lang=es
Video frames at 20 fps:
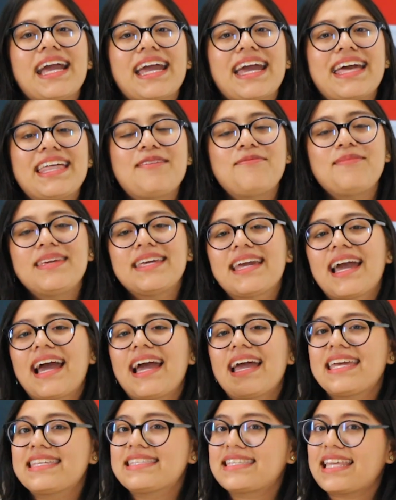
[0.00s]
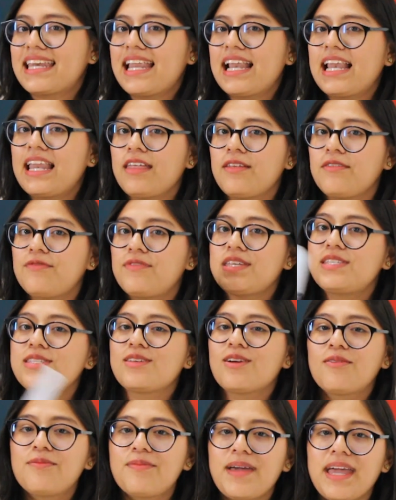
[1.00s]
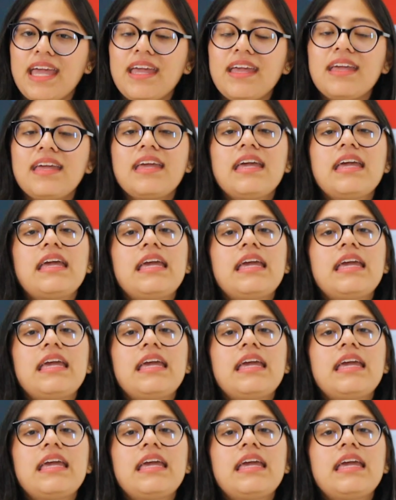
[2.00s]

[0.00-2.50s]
académica está en el edificio B